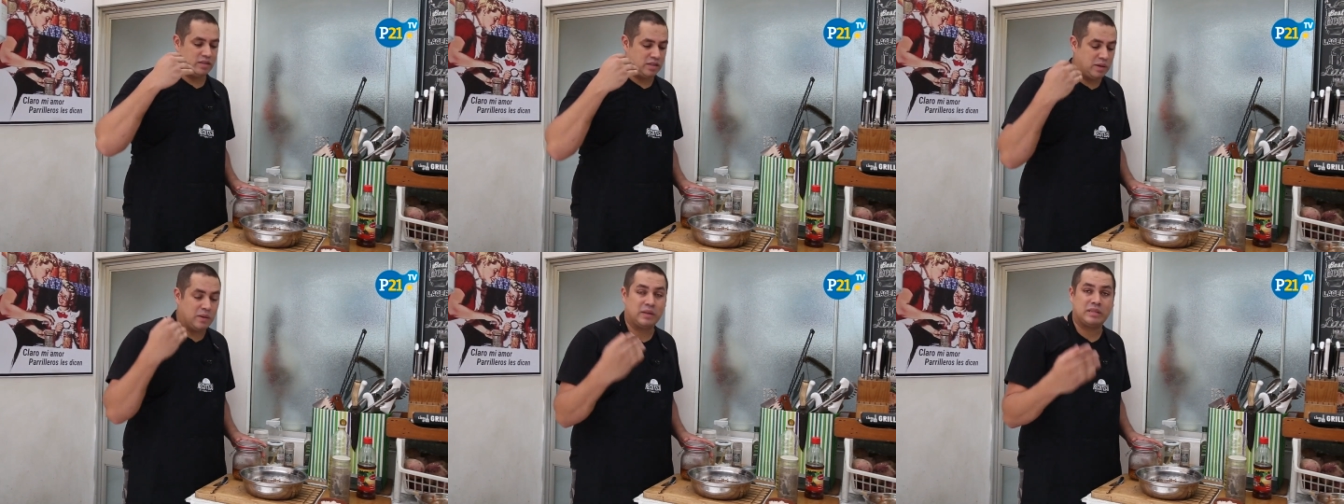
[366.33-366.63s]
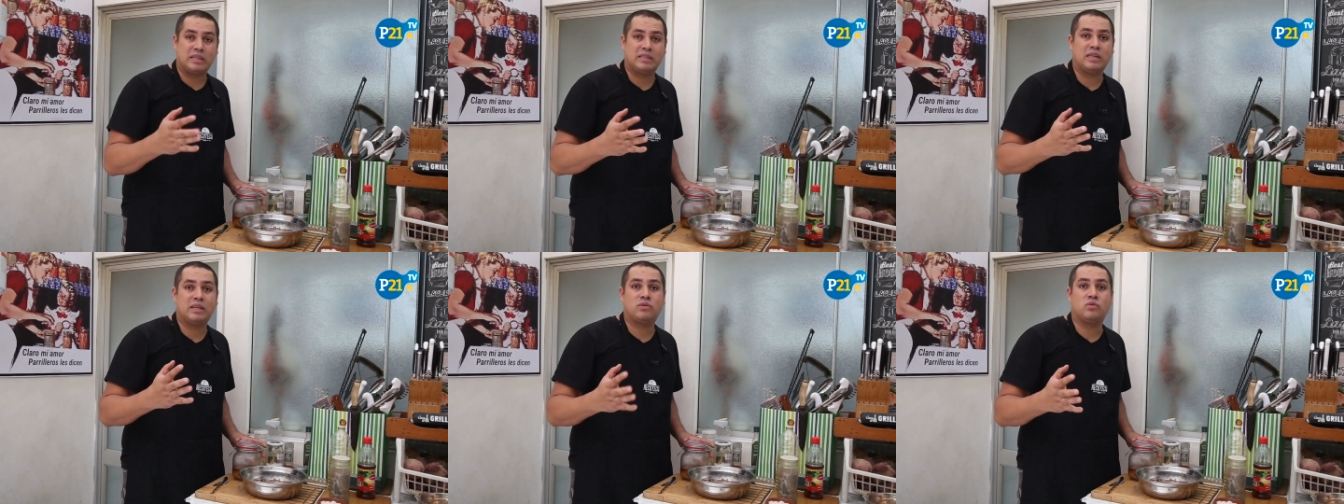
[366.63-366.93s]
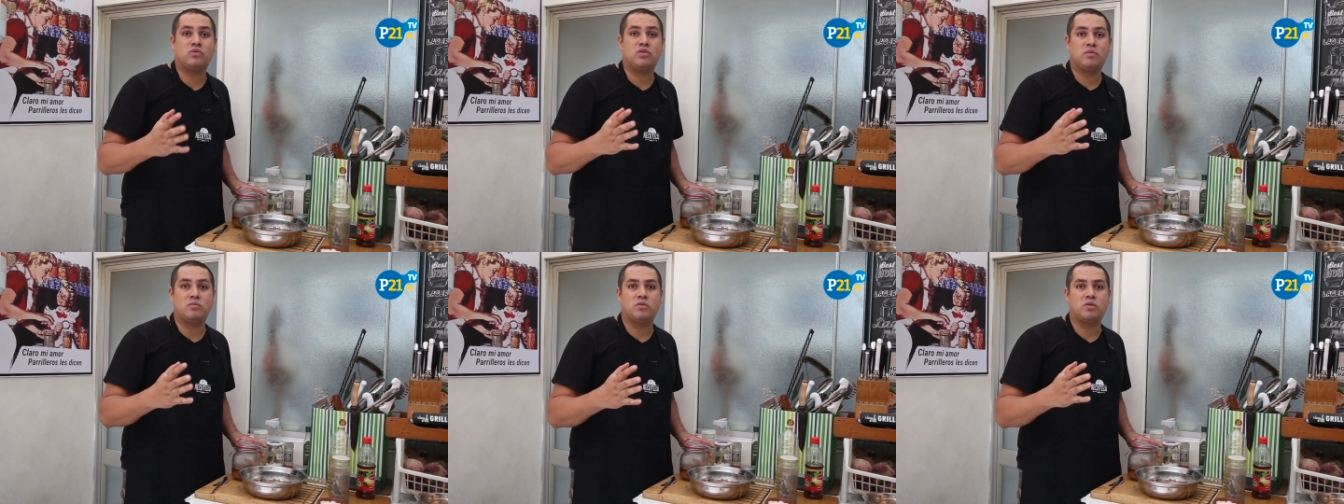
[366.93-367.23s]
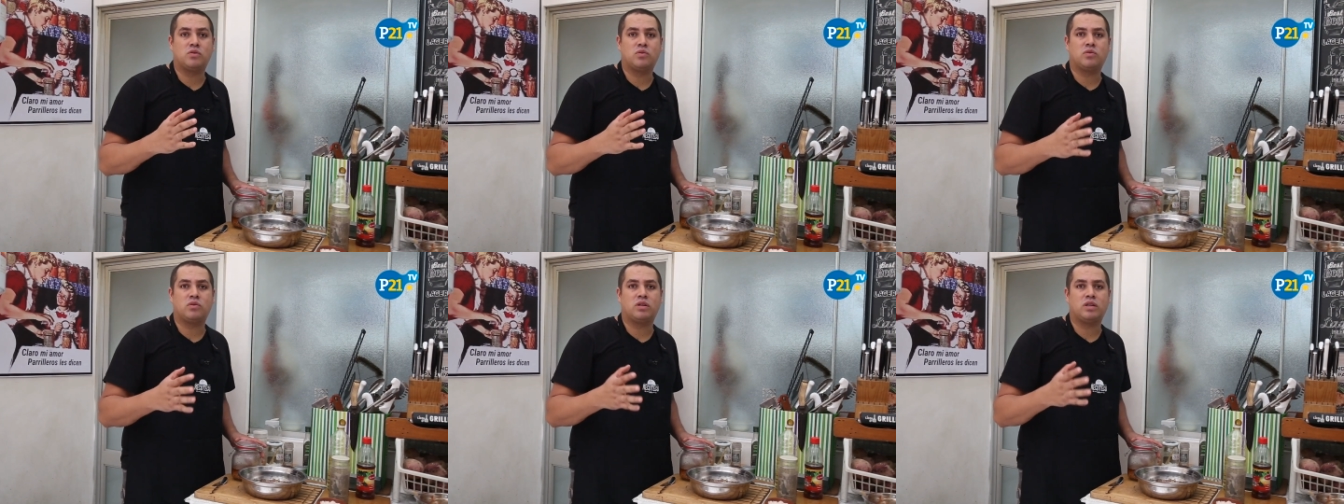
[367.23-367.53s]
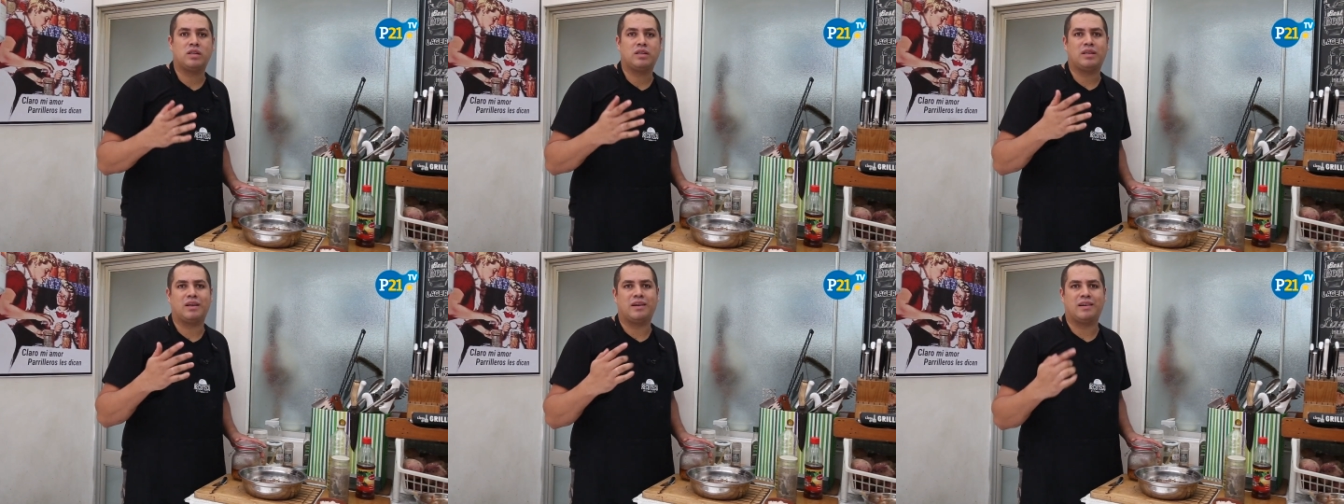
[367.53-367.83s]
Si vas a hacer tu
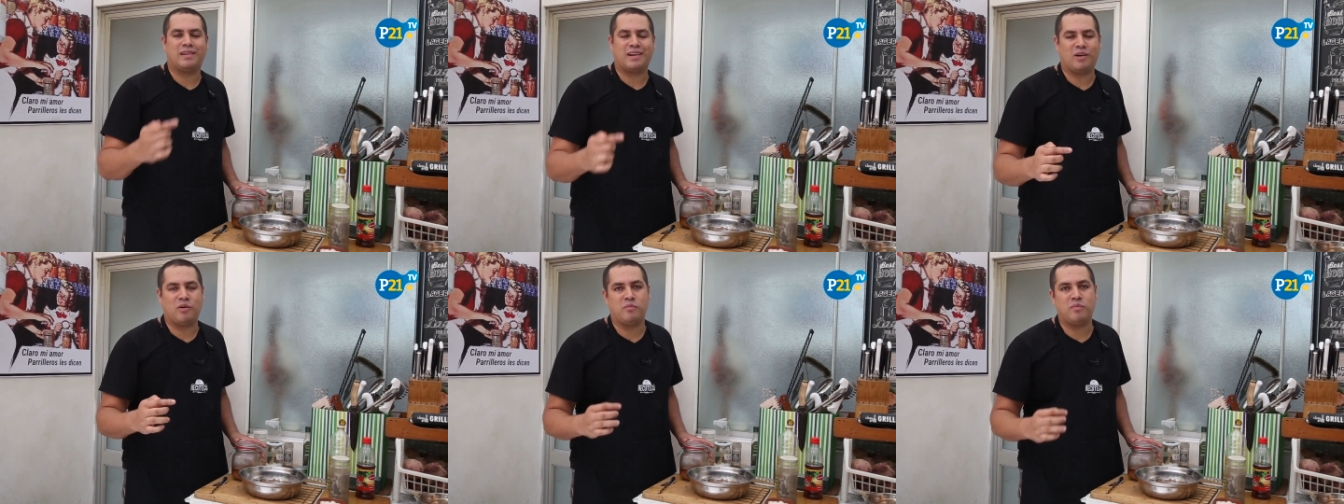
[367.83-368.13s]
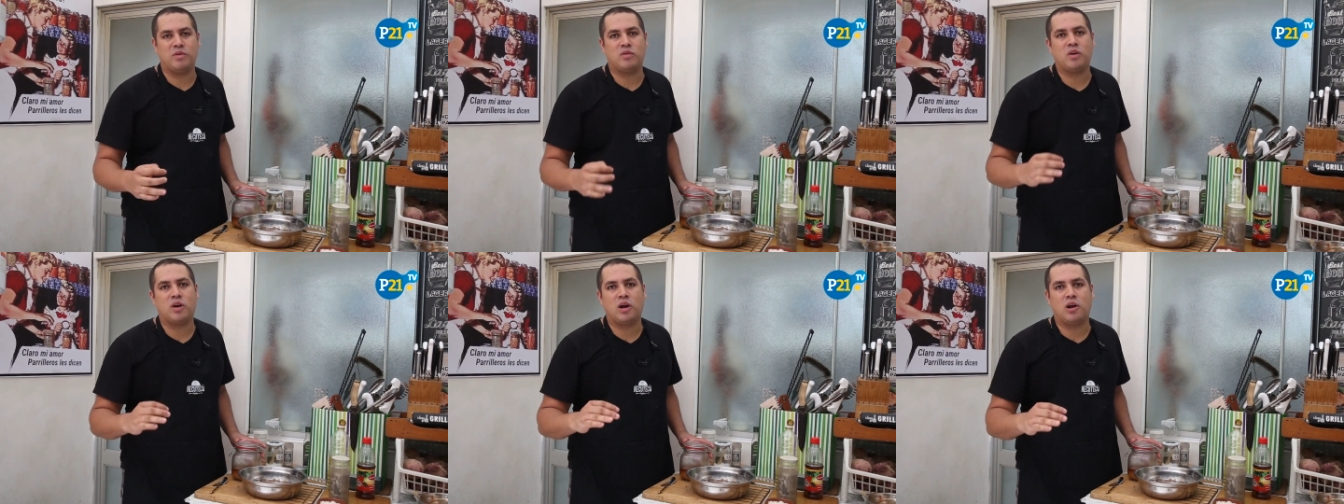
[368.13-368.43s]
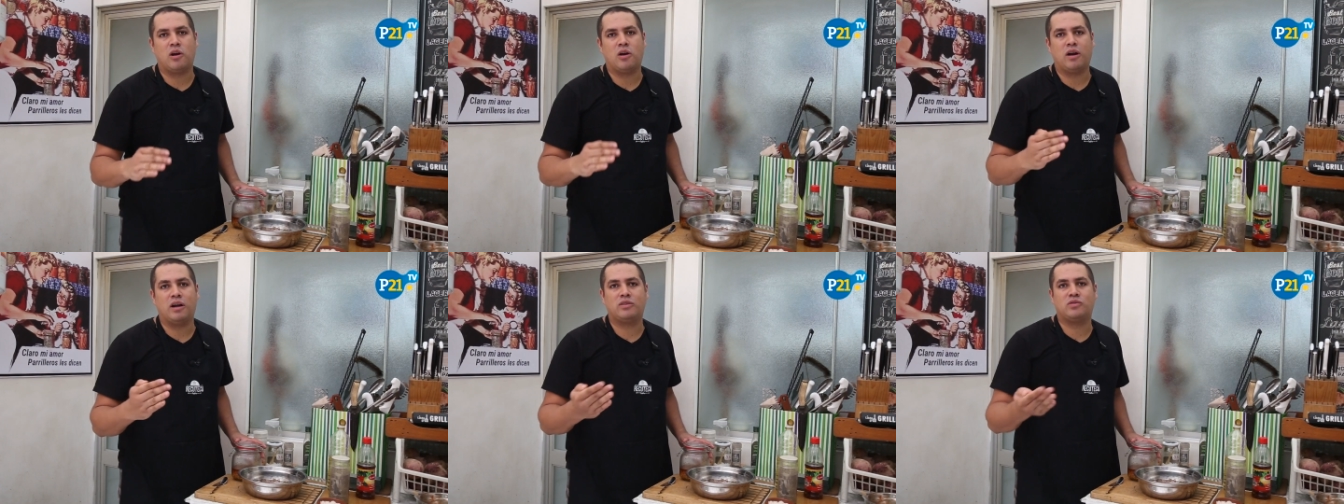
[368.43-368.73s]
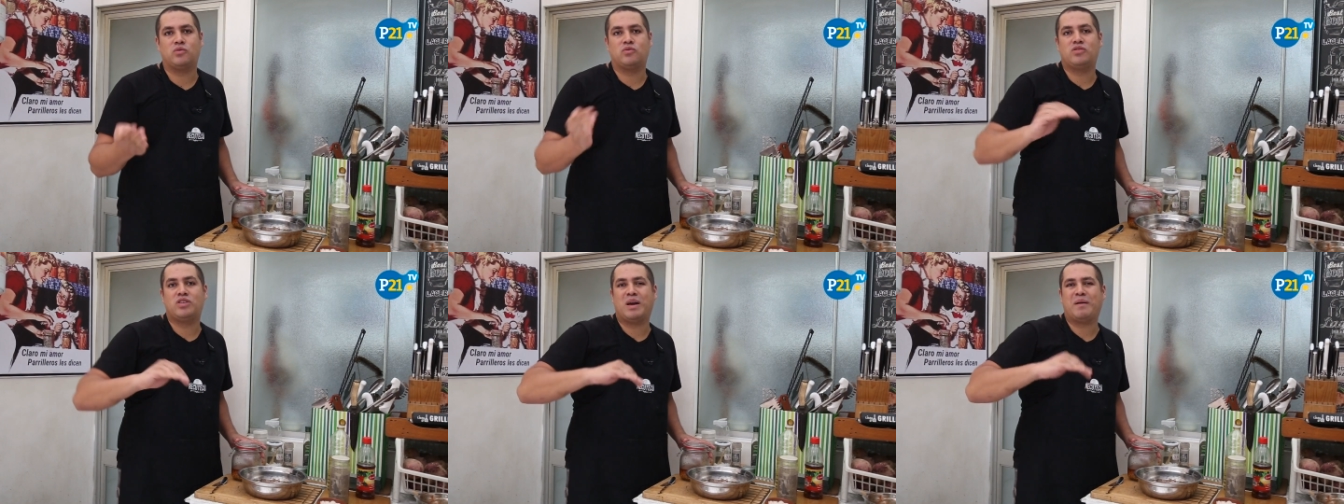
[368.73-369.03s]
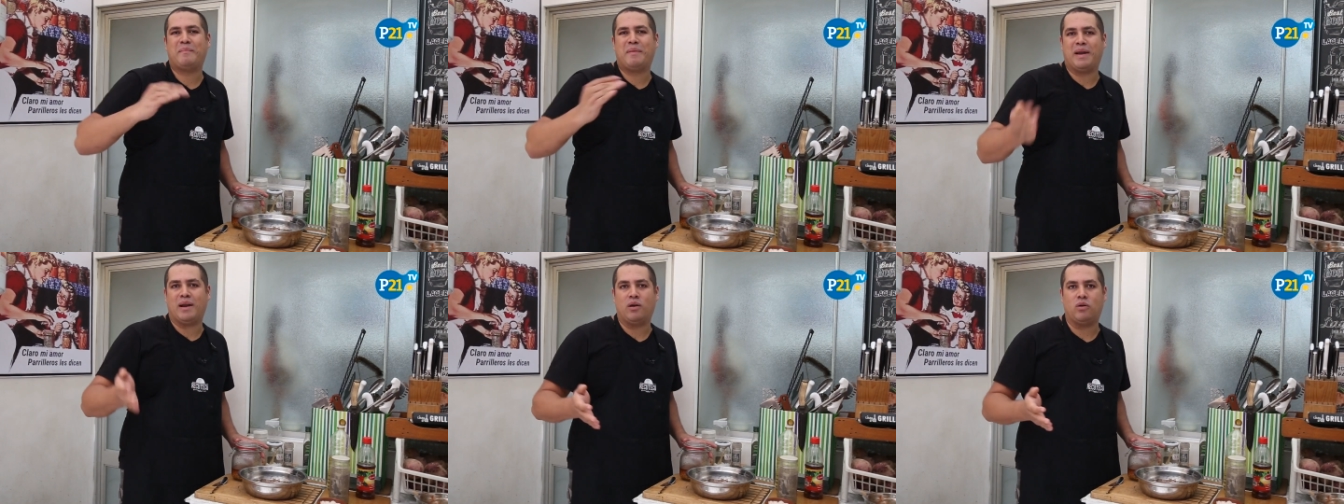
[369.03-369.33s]
chimichurri, recomiendo que lo hagas de un
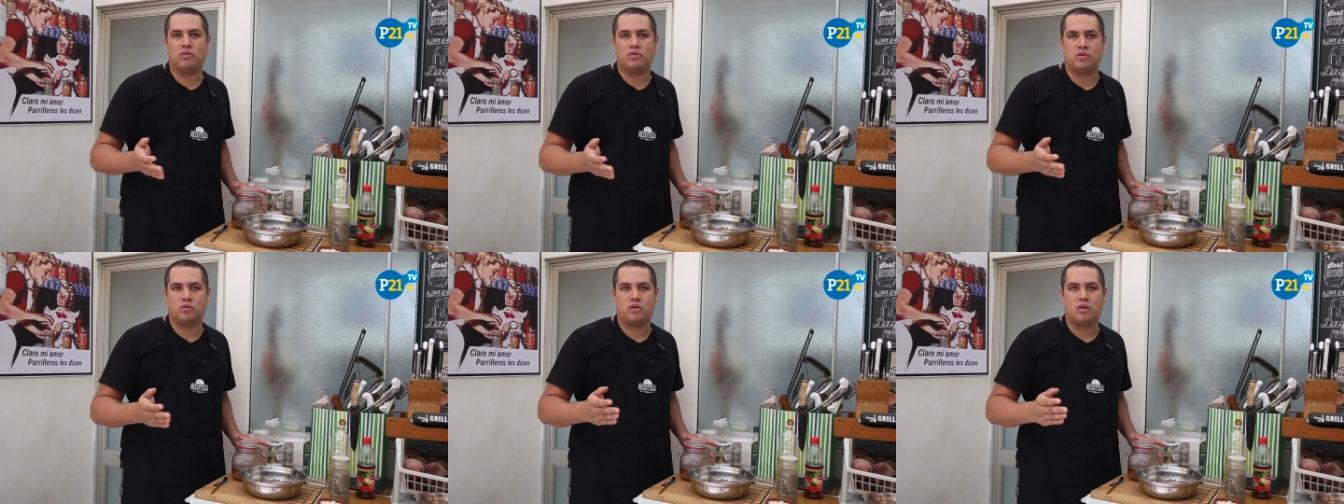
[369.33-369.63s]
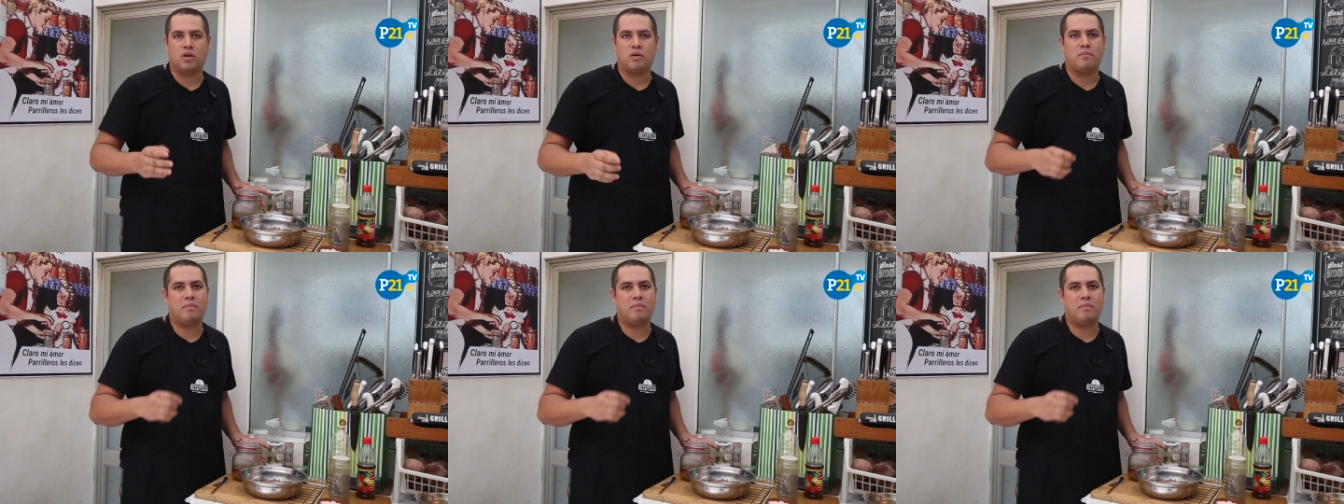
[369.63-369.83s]
día para otro.